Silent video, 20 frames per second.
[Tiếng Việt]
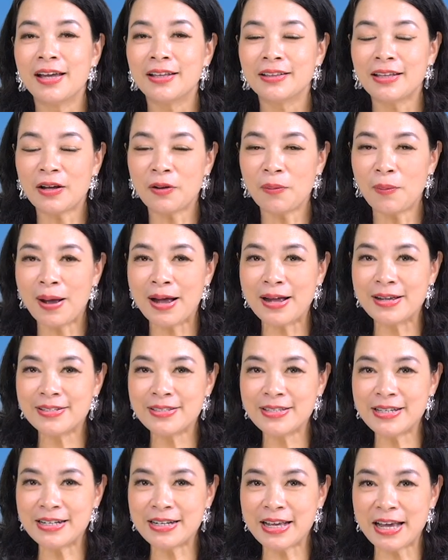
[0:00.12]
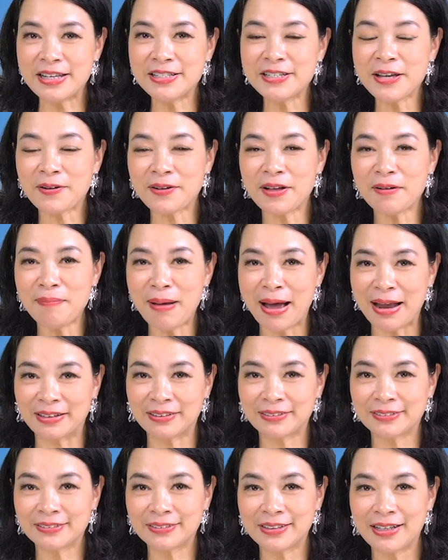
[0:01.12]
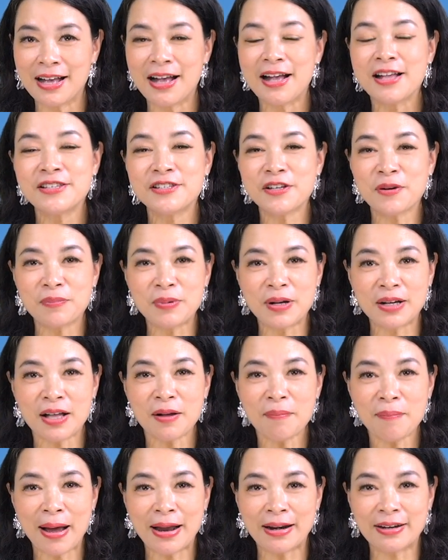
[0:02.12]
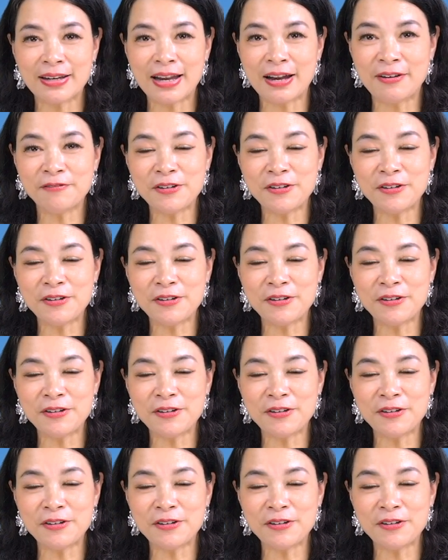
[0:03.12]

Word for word: Thanh Hoa xin kính chào các bạn. Chào mừng các bạn đến